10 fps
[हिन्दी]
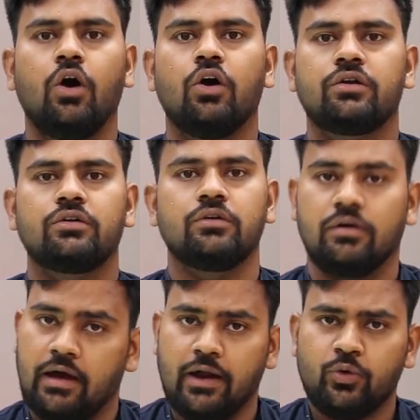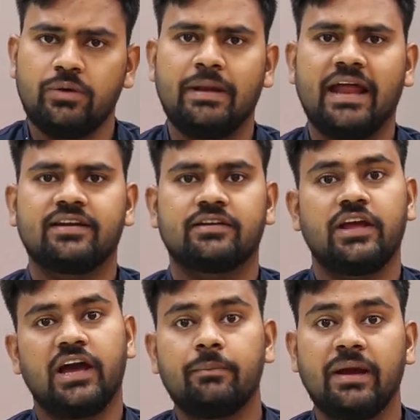और हर कोई प्लान
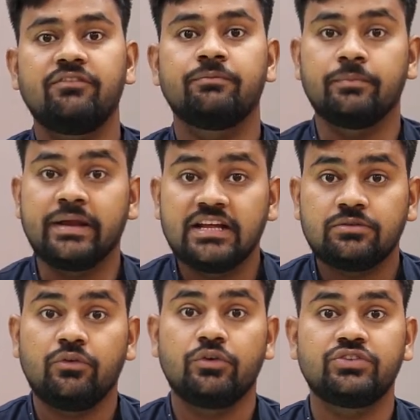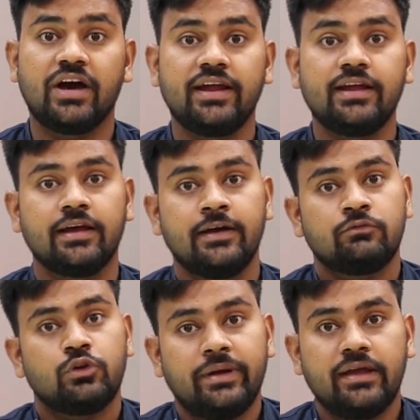करता है यार भाई मिलियंस में व्यूज़ जा रहे हैं
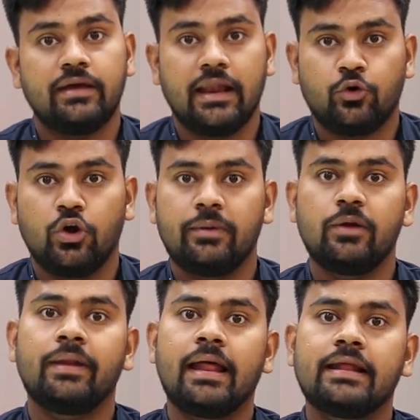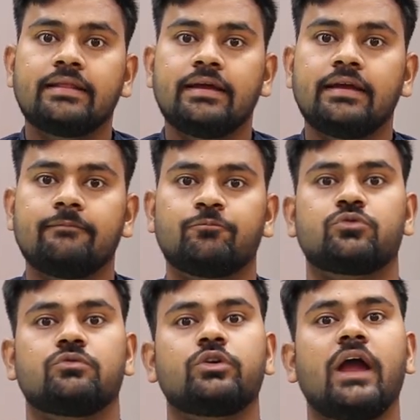तो भाई अल्कोहल भी बना लेते हैं
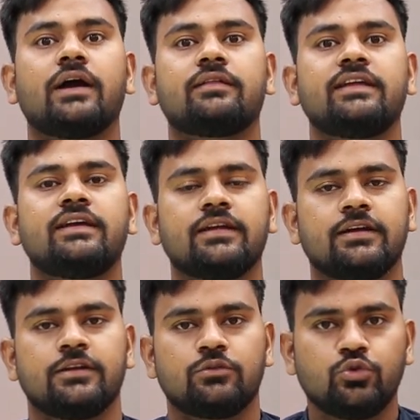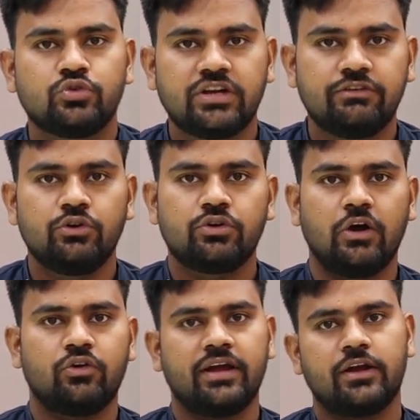वो क्या करते हैं दूसरे की वीडियो
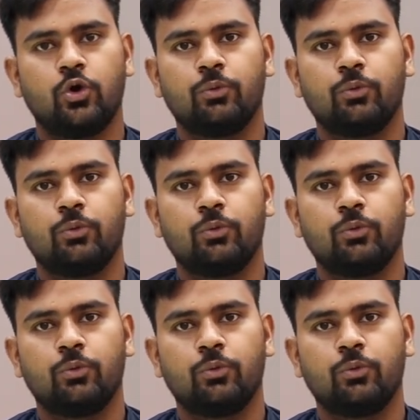उठा उठा के